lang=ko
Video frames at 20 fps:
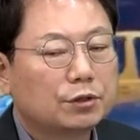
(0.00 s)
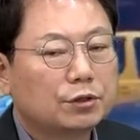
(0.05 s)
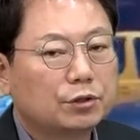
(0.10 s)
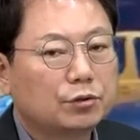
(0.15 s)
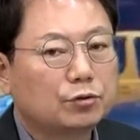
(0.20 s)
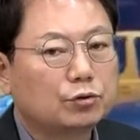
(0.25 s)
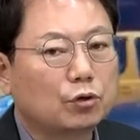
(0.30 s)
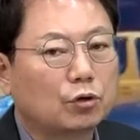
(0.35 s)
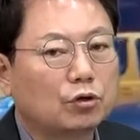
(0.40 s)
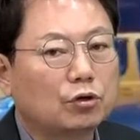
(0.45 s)

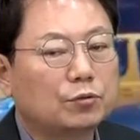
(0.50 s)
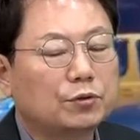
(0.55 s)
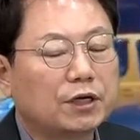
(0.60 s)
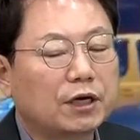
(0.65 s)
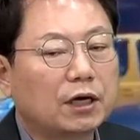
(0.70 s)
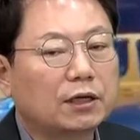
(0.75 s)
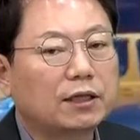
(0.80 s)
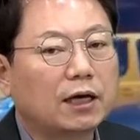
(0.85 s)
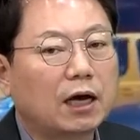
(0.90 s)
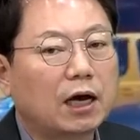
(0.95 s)
그리고 저를
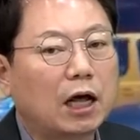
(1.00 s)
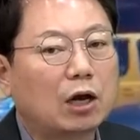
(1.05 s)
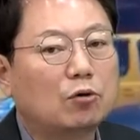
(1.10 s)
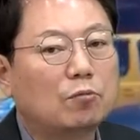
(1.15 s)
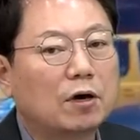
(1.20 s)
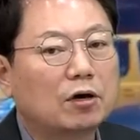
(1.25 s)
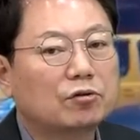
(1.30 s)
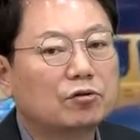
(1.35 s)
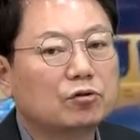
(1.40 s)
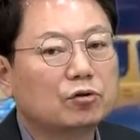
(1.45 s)
제가 다
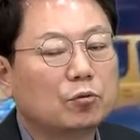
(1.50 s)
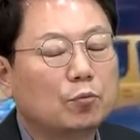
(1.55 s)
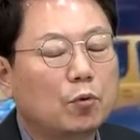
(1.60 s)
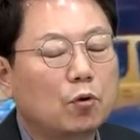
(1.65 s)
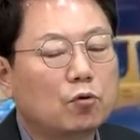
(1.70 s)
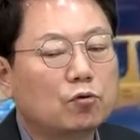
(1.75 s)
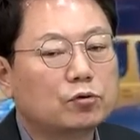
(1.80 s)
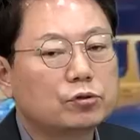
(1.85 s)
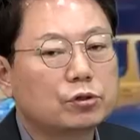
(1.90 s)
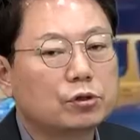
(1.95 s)
가로막고 있는 거
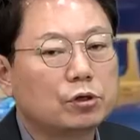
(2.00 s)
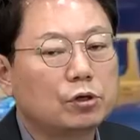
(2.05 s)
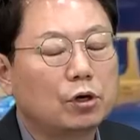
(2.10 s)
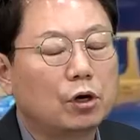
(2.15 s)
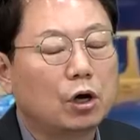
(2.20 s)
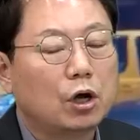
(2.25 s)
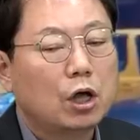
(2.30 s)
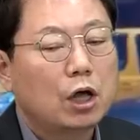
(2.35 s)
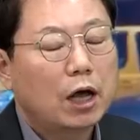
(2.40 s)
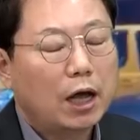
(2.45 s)

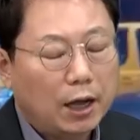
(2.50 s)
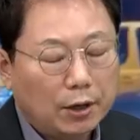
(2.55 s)
보고서